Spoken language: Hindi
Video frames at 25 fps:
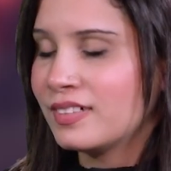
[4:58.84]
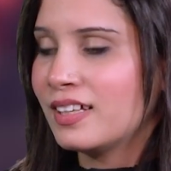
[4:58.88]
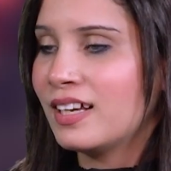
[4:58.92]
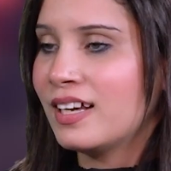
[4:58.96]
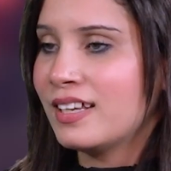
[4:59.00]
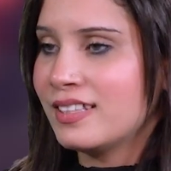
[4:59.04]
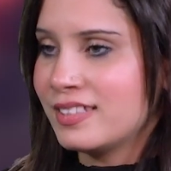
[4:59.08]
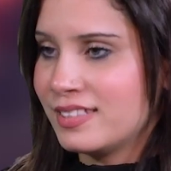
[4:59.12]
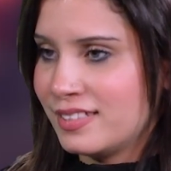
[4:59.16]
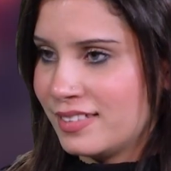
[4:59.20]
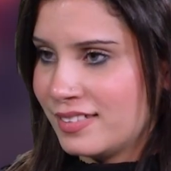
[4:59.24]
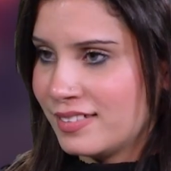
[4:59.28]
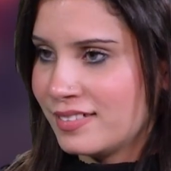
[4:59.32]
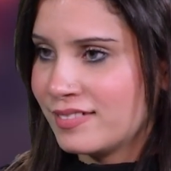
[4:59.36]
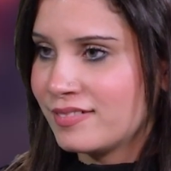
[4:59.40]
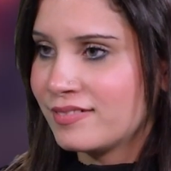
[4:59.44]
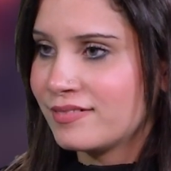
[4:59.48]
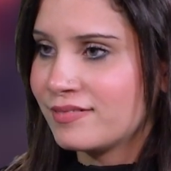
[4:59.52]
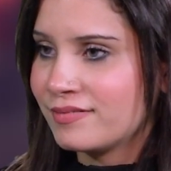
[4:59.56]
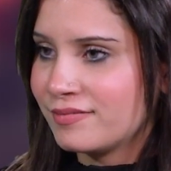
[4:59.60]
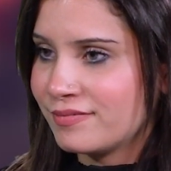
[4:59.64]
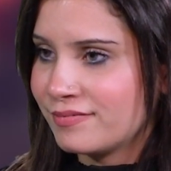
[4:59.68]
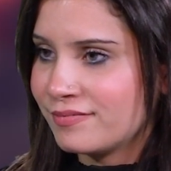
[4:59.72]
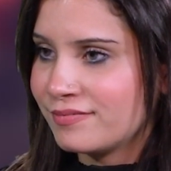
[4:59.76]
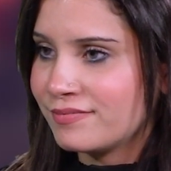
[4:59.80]
में और इजाफा इजाफा कर
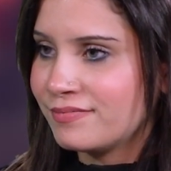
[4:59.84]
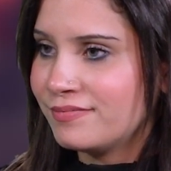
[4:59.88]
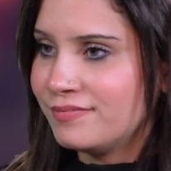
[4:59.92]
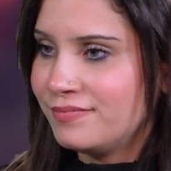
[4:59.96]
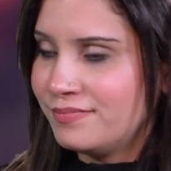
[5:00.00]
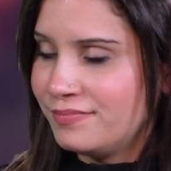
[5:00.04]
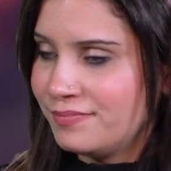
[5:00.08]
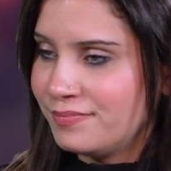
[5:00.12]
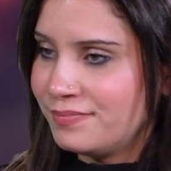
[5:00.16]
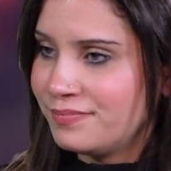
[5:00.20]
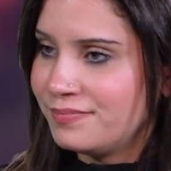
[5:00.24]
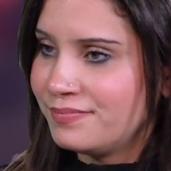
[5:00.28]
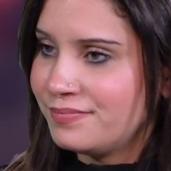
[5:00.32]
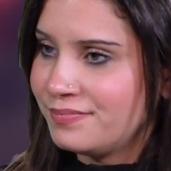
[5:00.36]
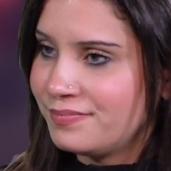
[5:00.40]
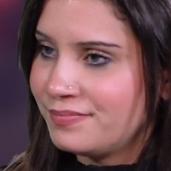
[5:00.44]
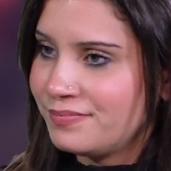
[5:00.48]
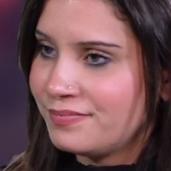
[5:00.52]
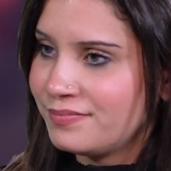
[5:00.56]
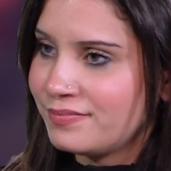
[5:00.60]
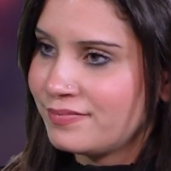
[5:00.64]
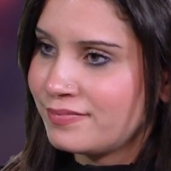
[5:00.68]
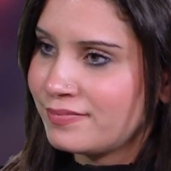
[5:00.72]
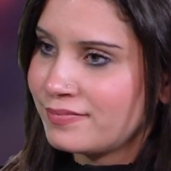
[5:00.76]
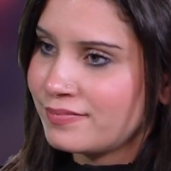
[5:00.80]
रहे होते हैं हम्म। तो
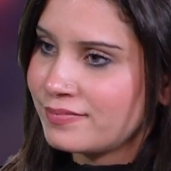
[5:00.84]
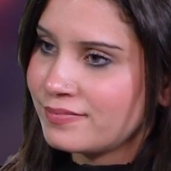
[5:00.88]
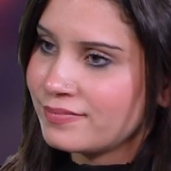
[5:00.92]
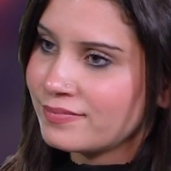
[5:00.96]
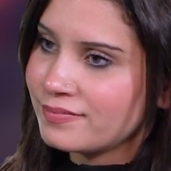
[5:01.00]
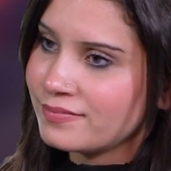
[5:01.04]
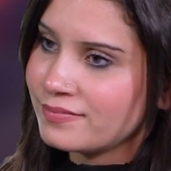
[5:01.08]
उसमें अगर